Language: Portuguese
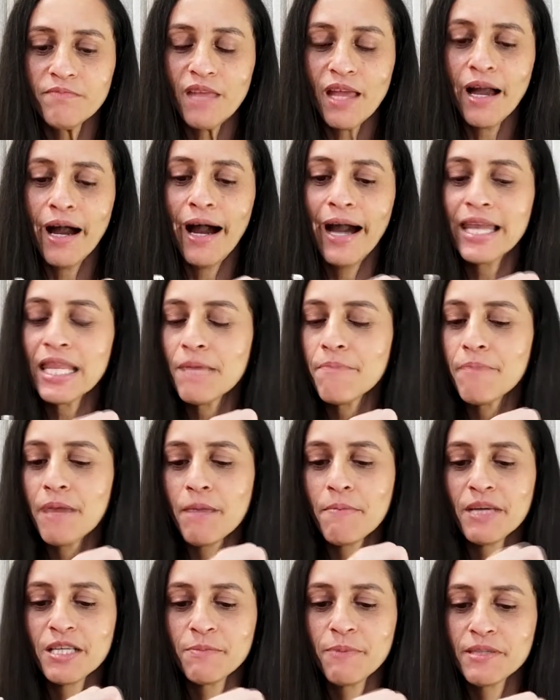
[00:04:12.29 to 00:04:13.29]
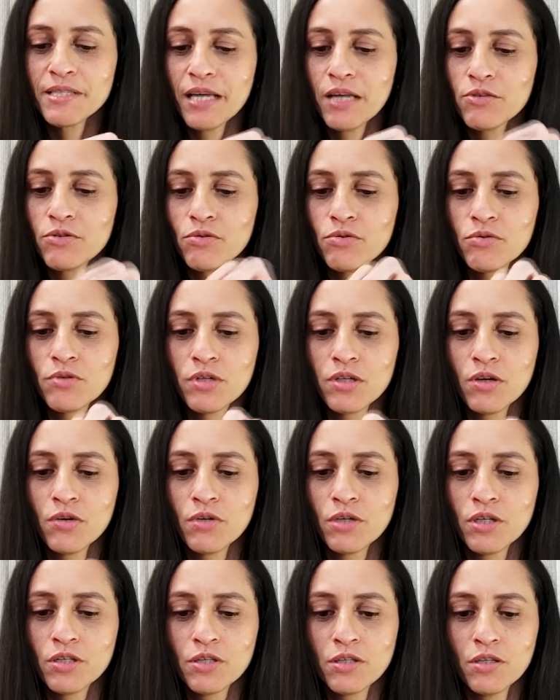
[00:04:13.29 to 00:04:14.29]
Ah, ele é bem mais pesado do que o
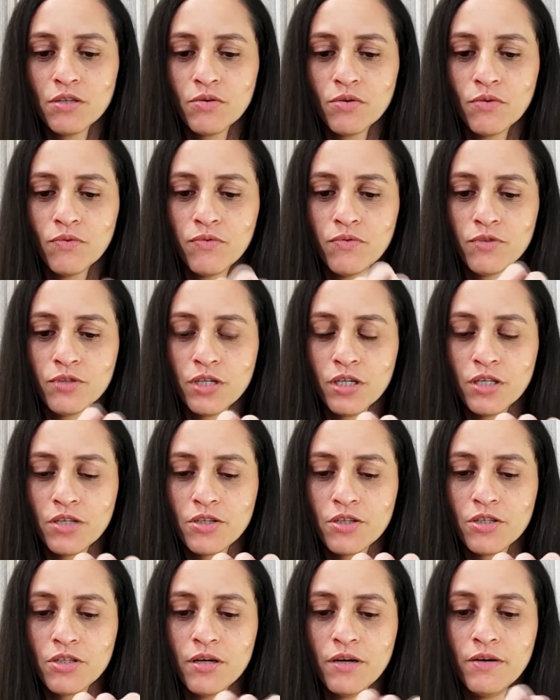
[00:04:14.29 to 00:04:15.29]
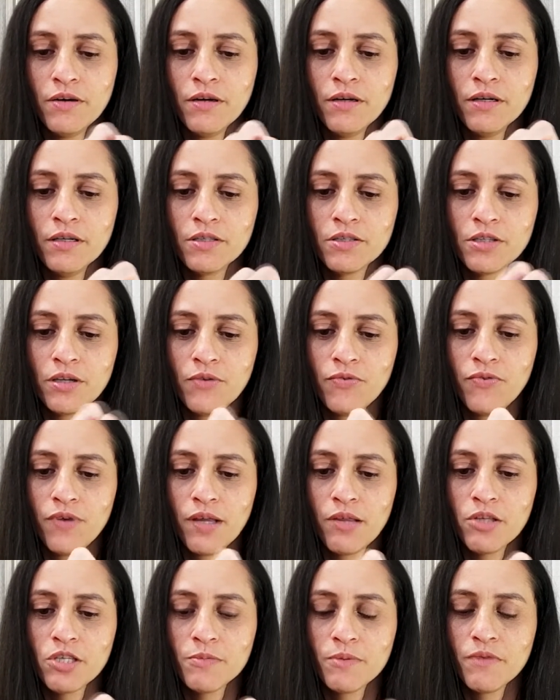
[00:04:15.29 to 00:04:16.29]
Kinder Ovo, gente. Já, já
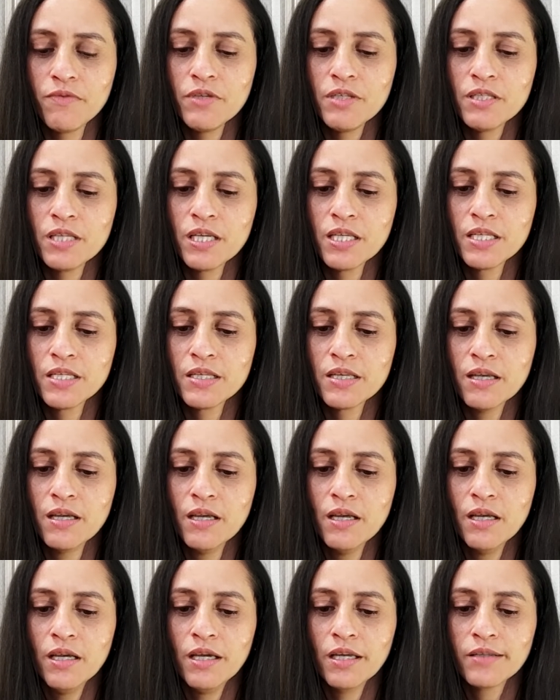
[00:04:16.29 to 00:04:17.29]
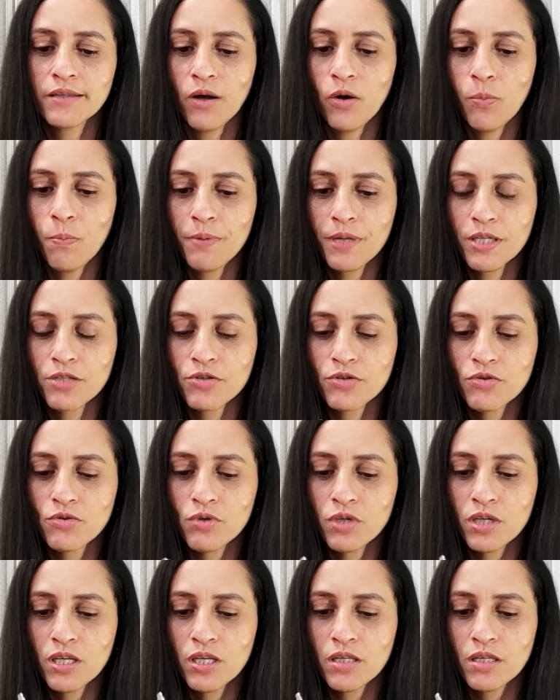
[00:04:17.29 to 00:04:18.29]
falo isso pra vocês. E tá o preço do
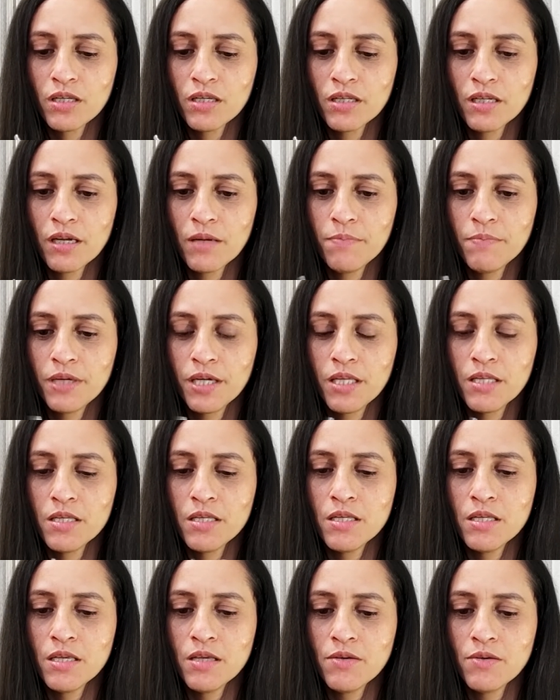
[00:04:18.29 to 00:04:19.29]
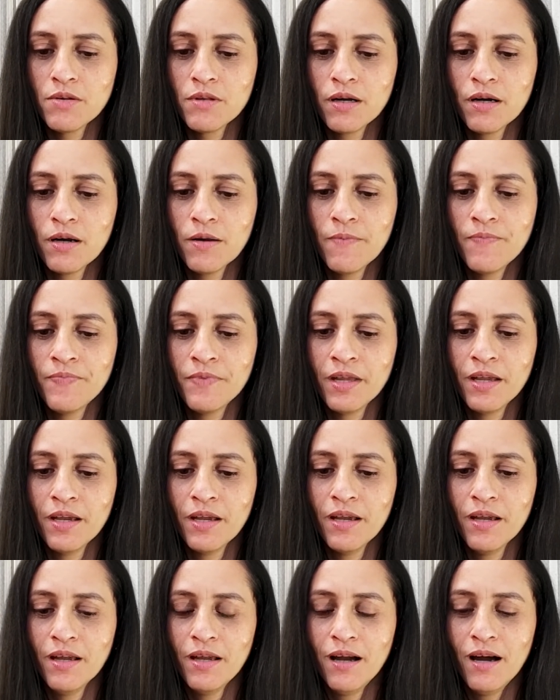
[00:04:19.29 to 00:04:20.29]
Kinder, né? Pequenininho lá.
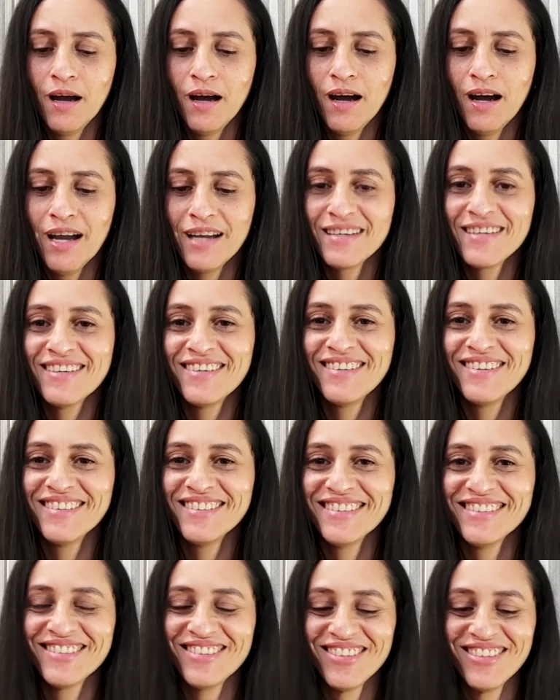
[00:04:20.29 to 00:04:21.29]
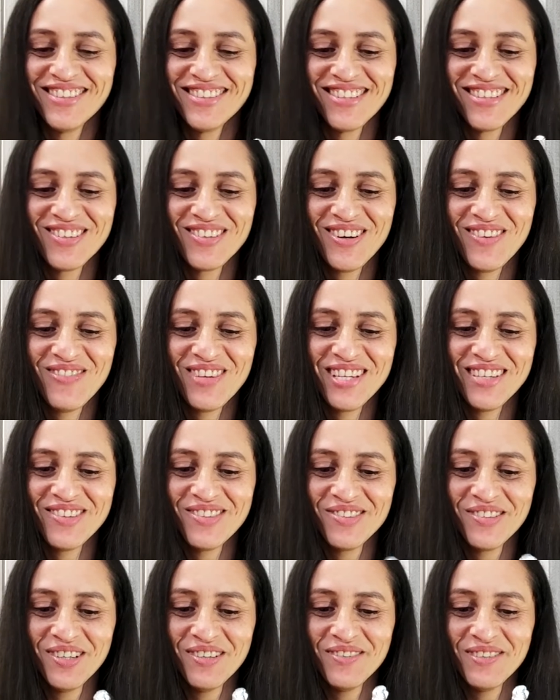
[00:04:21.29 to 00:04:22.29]
Ai, que gostoso! Tô
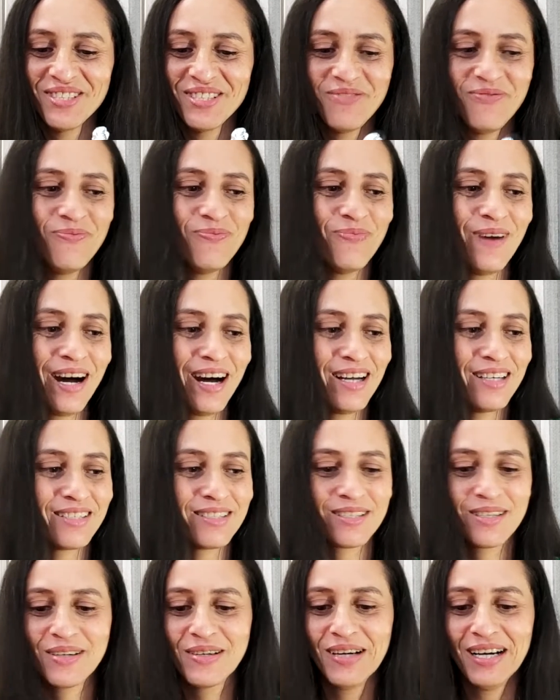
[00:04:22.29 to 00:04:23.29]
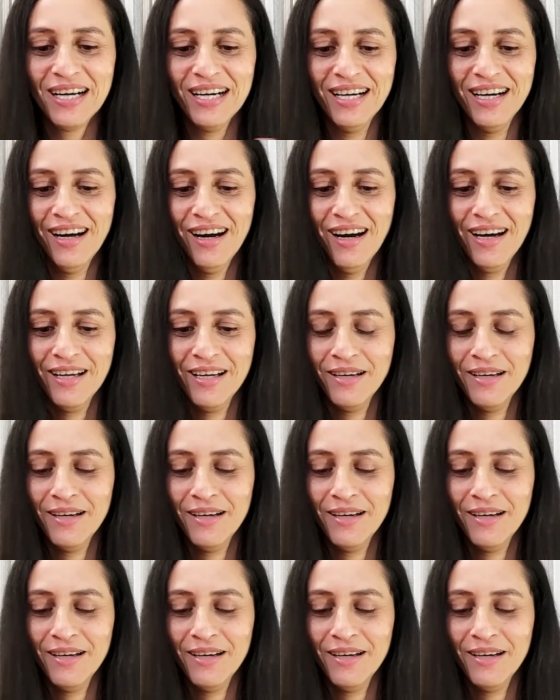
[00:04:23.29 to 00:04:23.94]
abrindo ovo de Páscoa!